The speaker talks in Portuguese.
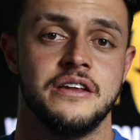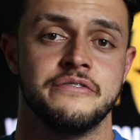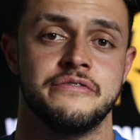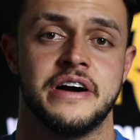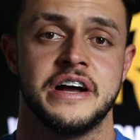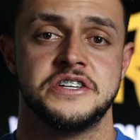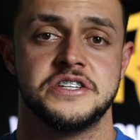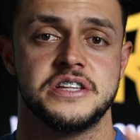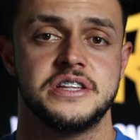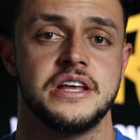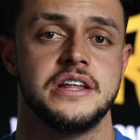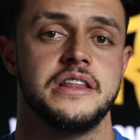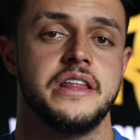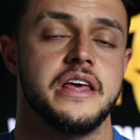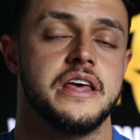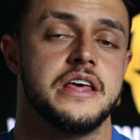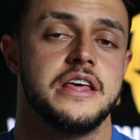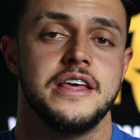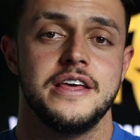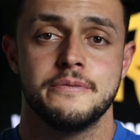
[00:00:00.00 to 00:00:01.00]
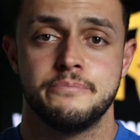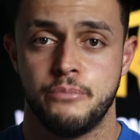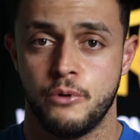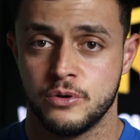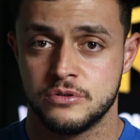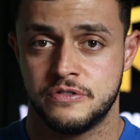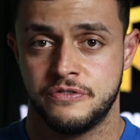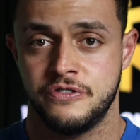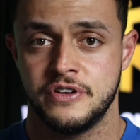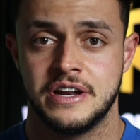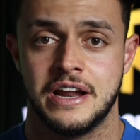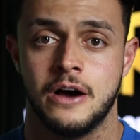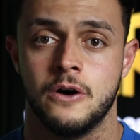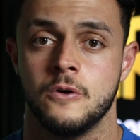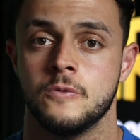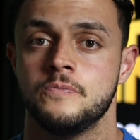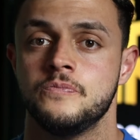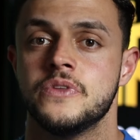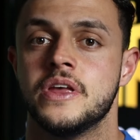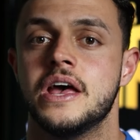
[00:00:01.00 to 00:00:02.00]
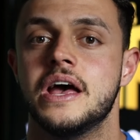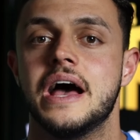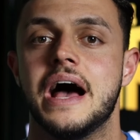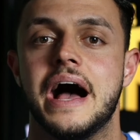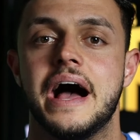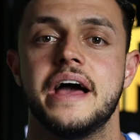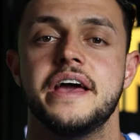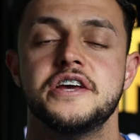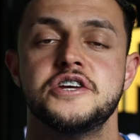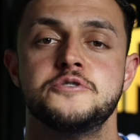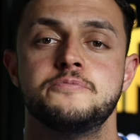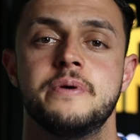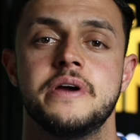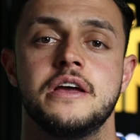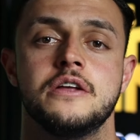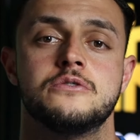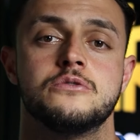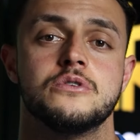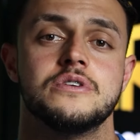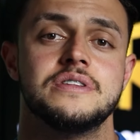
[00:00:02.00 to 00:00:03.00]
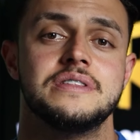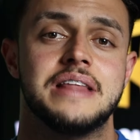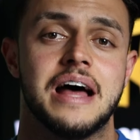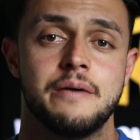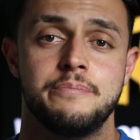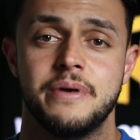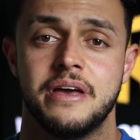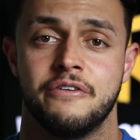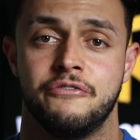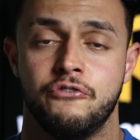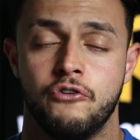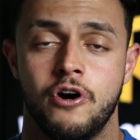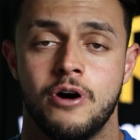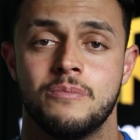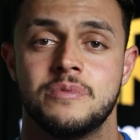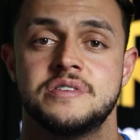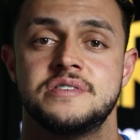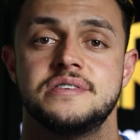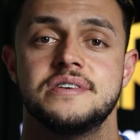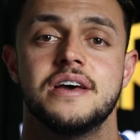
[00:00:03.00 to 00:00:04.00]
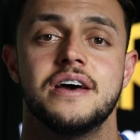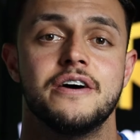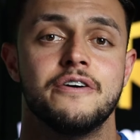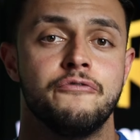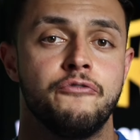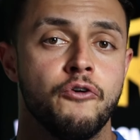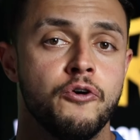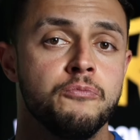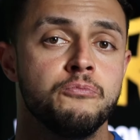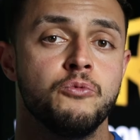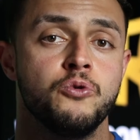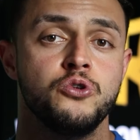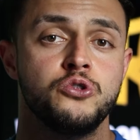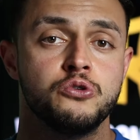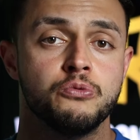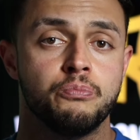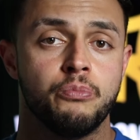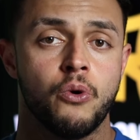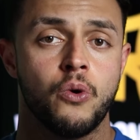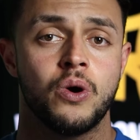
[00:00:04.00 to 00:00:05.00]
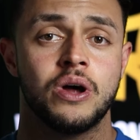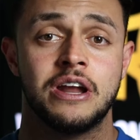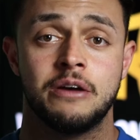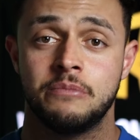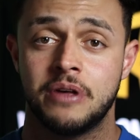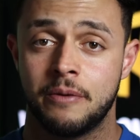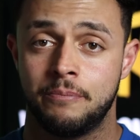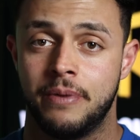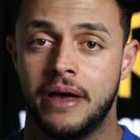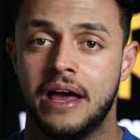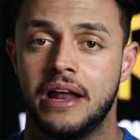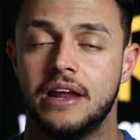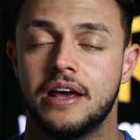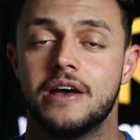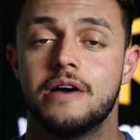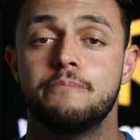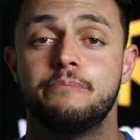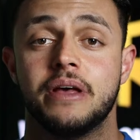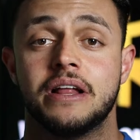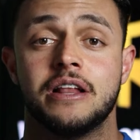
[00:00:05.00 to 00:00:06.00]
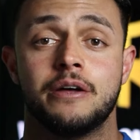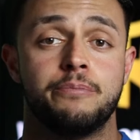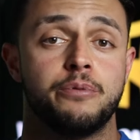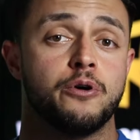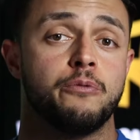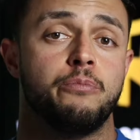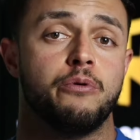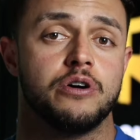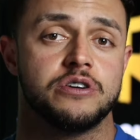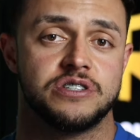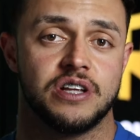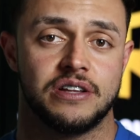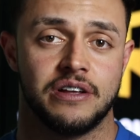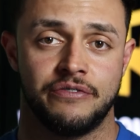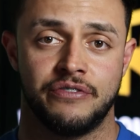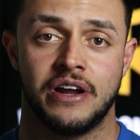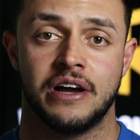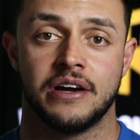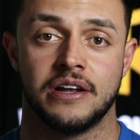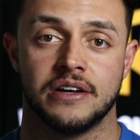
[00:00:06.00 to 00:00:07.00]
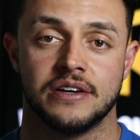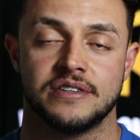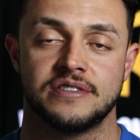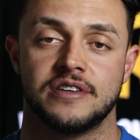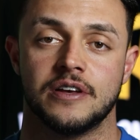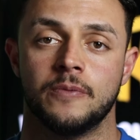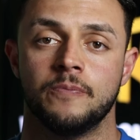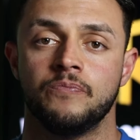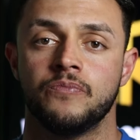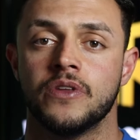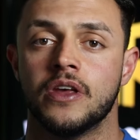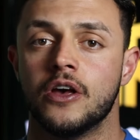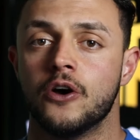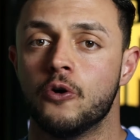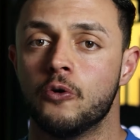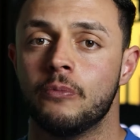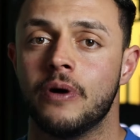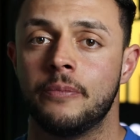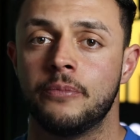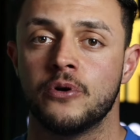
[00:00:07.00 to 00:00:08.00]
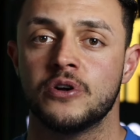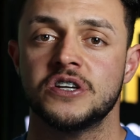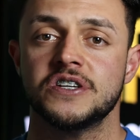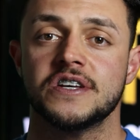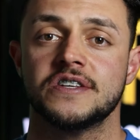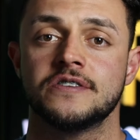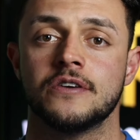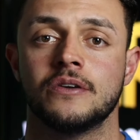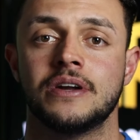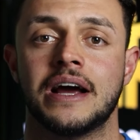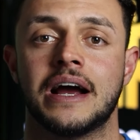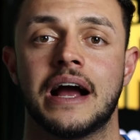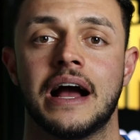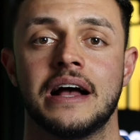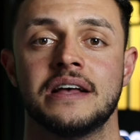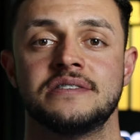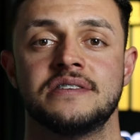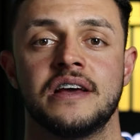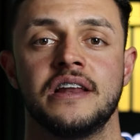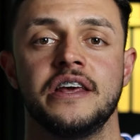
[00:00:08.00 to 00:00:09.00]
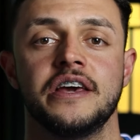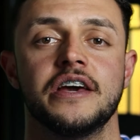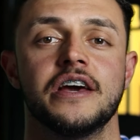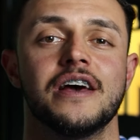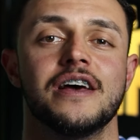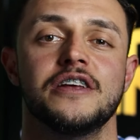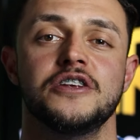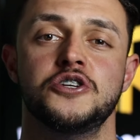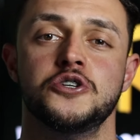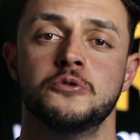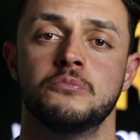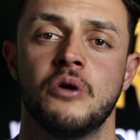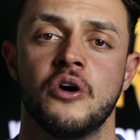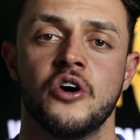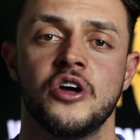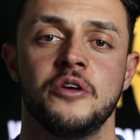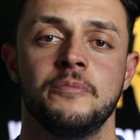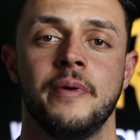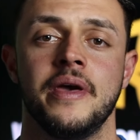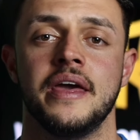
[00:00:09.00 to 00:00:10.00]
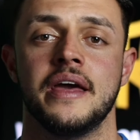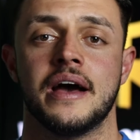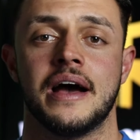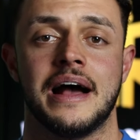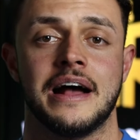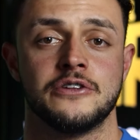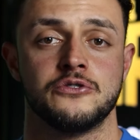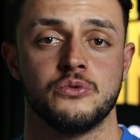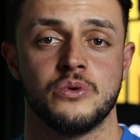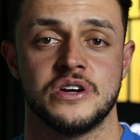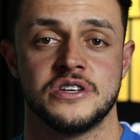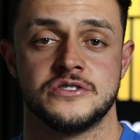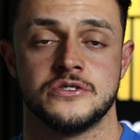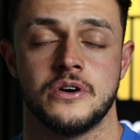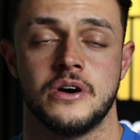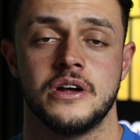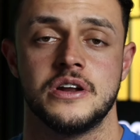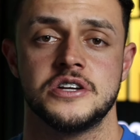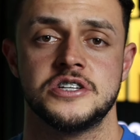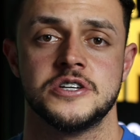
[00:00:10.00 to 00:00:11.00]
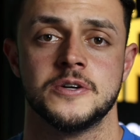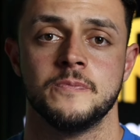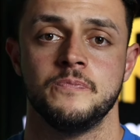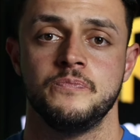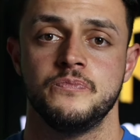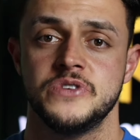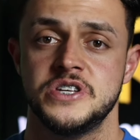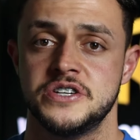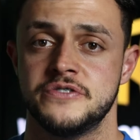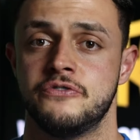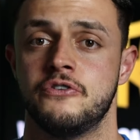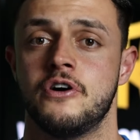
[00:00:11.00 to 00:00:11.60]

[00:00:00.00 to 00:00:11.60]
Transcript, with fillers: ele vai te atender e ponto final a respeito da performance, foi muito boa na minha pele pela proposta da fragrância. Uma projeção na casa ali de uma hora e meia a duas horas, de